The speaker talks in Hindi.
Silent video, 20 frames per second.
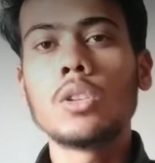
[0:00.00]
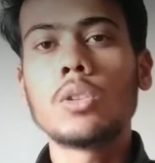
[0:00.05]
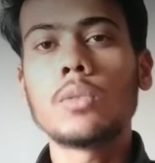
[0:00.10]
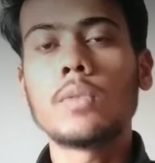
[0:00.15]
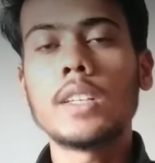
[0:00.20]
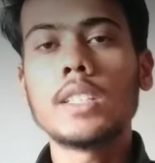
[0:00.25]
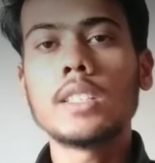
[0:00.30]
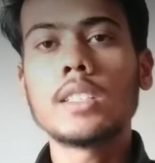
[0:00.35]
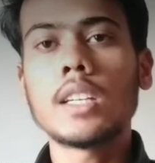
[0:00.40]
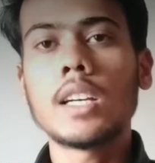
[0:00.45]
तो
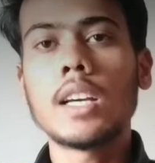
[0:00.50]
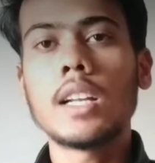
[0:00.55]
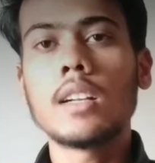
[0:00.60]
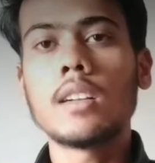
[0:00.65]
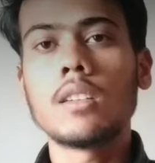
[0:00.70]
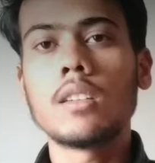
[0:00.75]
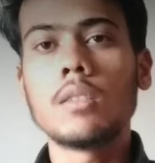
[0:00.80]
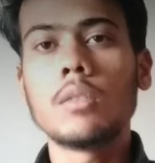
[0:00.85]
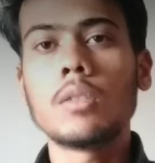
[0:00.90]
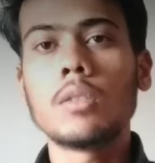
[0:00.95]
फ्रेंड्स
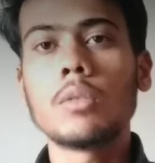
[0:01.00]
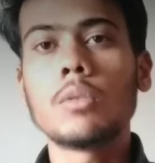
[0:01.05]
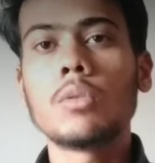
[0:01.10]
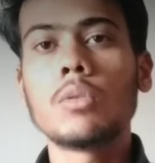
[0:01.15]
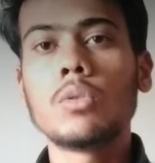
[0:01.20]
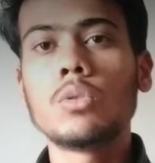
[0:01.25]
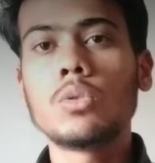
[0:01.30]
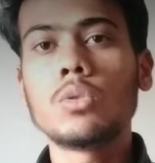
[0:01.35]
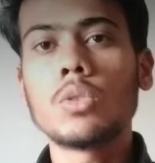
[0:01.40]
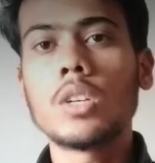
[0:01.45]

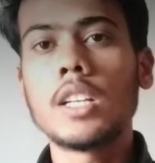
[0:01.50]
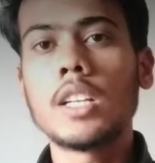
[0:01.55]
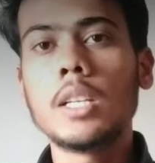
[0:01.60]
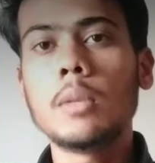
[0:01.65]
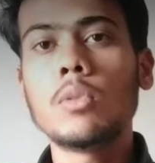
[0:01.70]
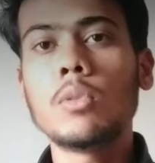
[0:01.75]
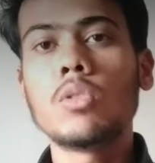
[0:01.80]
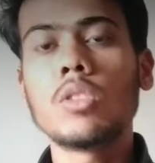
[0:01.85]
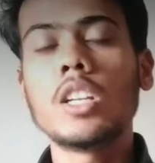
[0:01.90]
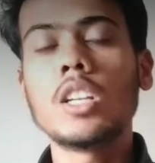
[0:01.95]
अगर जो
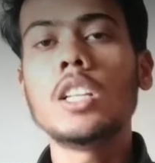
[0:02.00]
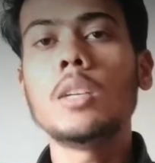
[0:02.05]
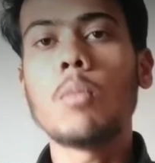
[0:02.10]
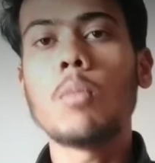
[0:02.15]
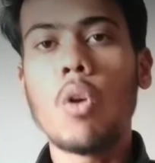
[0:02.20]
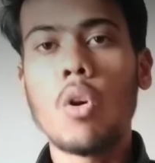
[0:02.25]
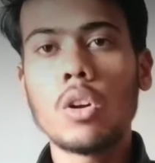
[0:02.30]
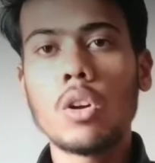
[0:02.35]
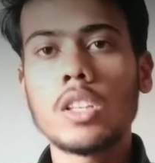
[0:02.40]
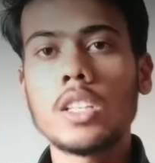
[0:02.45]
गरीब है उनके लिए
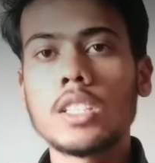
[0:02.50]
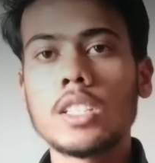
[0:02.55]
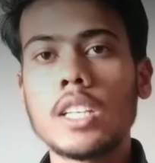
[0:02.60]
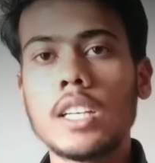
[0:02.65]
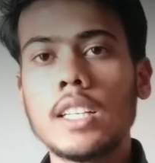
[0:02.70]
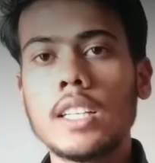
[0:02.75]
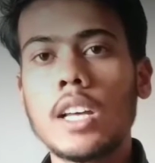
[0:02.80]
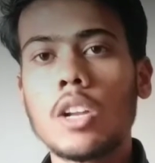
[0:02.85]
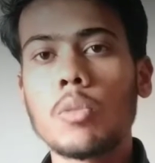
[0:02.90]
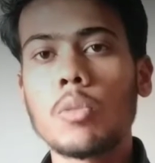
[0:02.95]
बहुत है
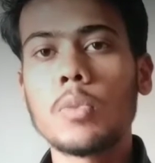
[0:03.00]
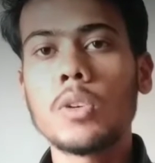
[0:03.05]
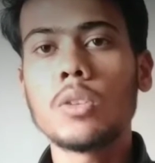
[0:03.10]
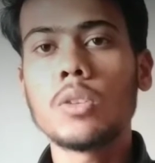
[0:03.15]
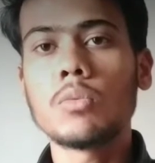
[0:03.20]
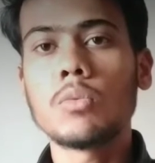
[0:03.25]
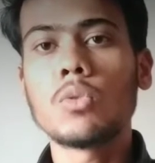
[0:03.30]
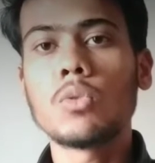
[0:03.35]
छः हज़ार रुपये